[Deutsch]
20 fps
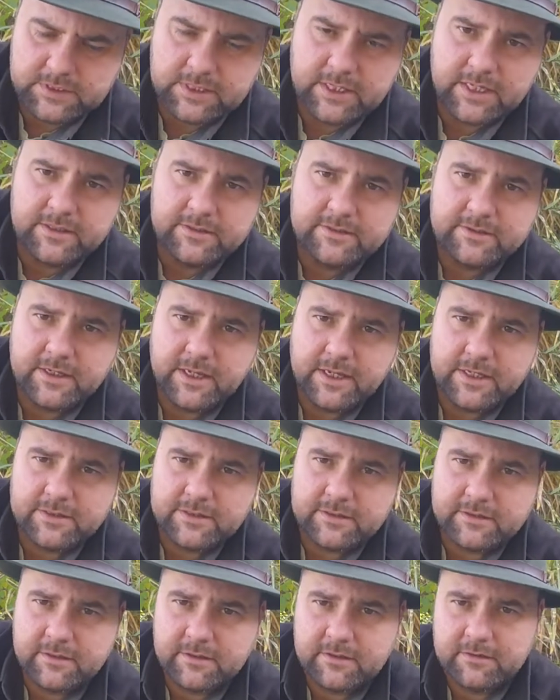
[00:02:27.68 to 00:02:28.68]
Der ist
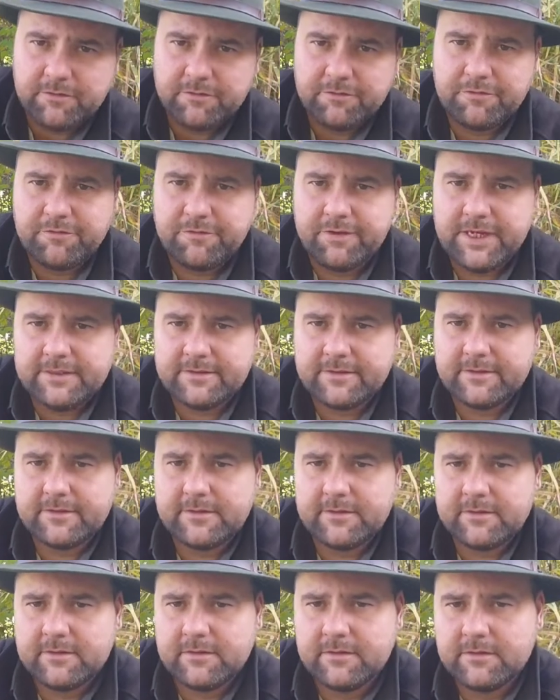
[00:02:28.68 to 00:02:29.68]
recht
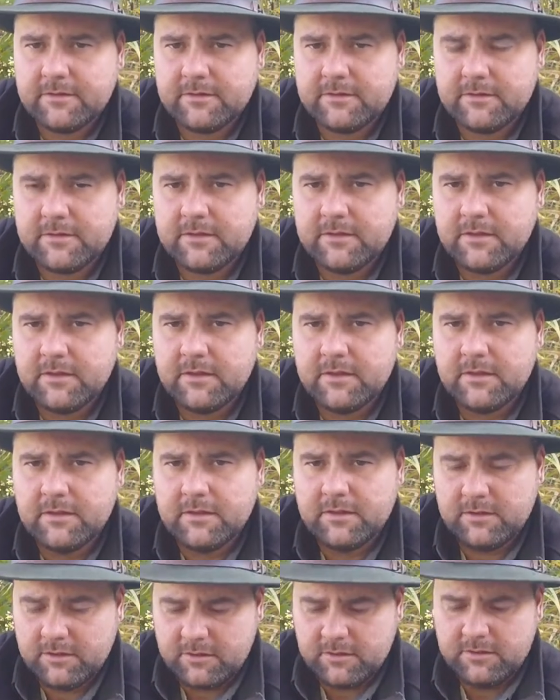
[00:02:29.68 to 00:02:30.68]
fest
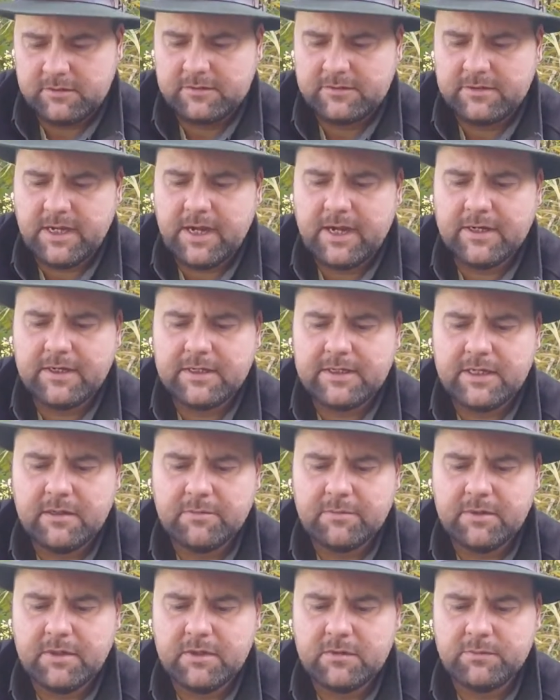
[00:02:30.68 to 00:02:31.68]
sehr
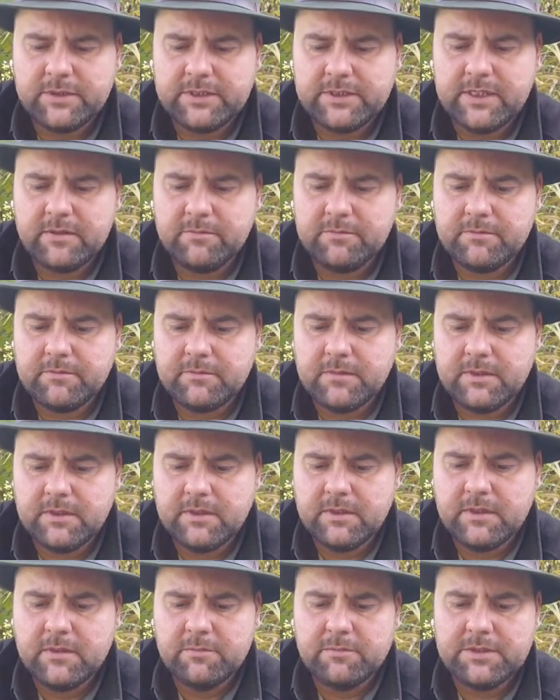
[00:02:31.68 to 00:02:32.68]
angenehm. Auch mit dem,
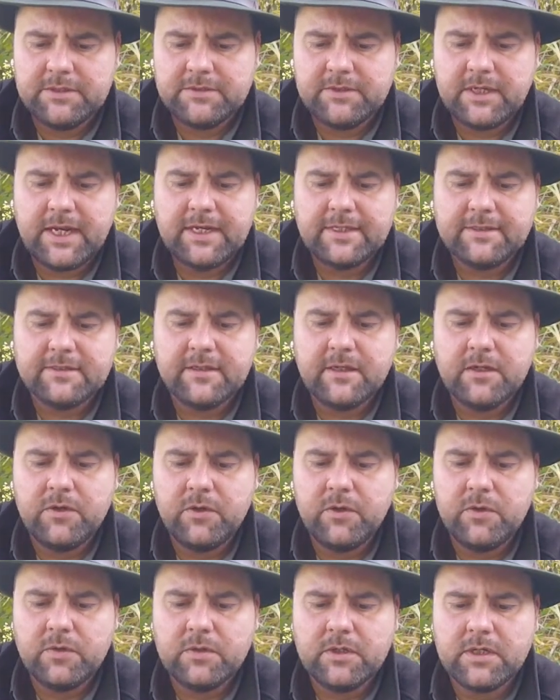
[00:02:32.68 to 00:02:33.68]
dieser leichten
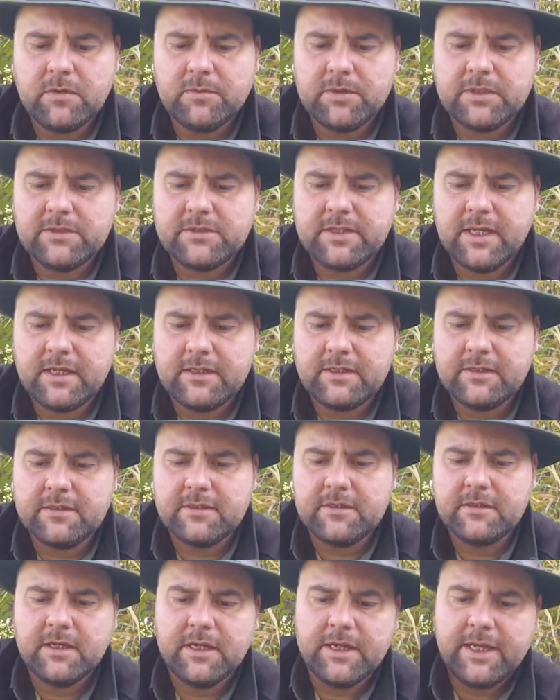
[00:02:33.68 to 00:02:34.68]
Erhöhung kann man das leicht,
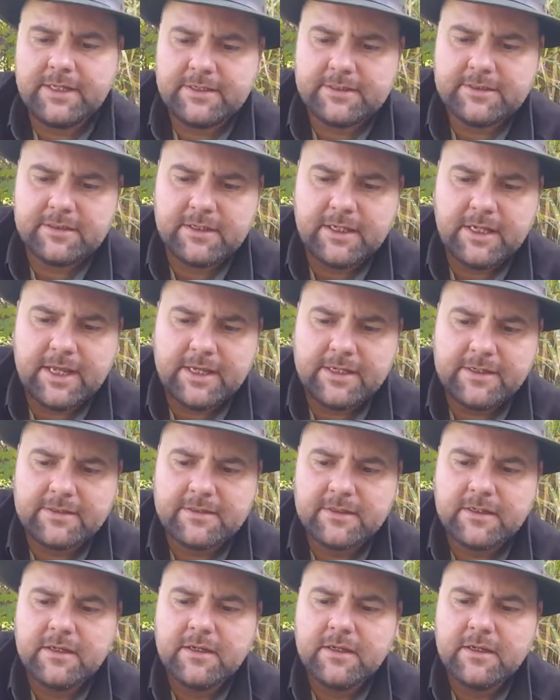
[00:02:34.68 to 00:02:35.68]
recht
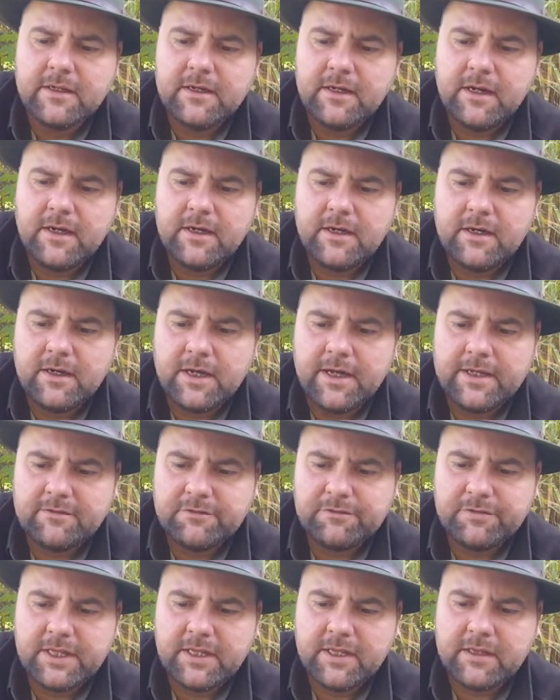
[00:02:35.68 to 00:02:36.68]
leicht äh,
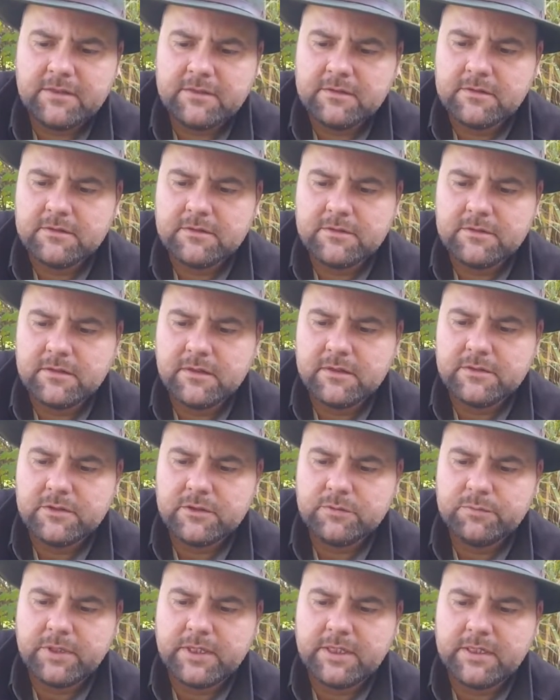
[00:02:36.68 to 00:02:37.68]
einfädeln,
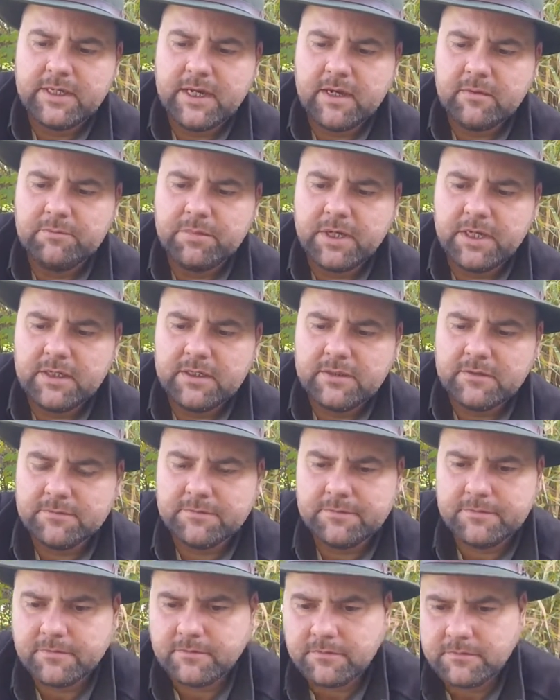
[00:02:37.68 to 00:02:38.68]
also sprich anbringen.
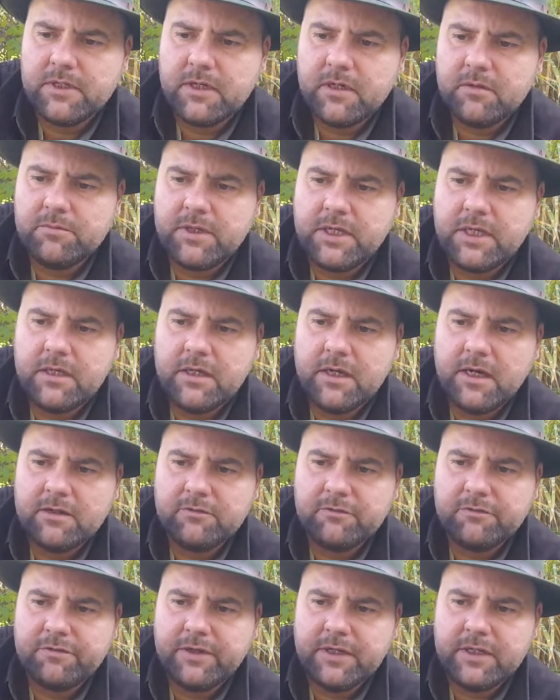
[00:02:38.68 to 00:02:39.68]
Wir haben hier
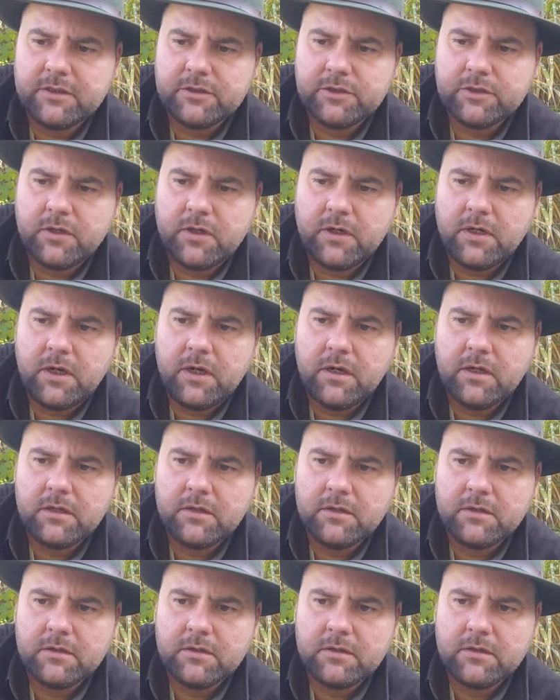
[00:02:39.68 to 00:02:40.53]
einen Fingerjoil